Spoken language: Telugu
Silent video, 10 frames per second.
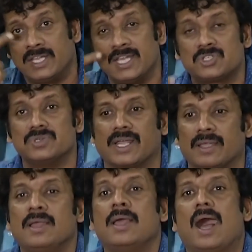టీయర్స్
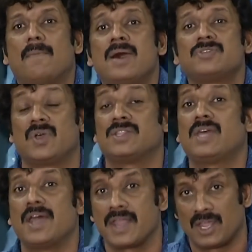ఉంటాయి అమ్మ
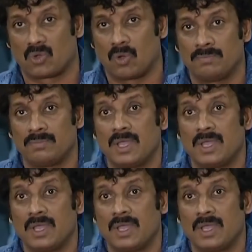సొంత అన్నయ్య అనుకో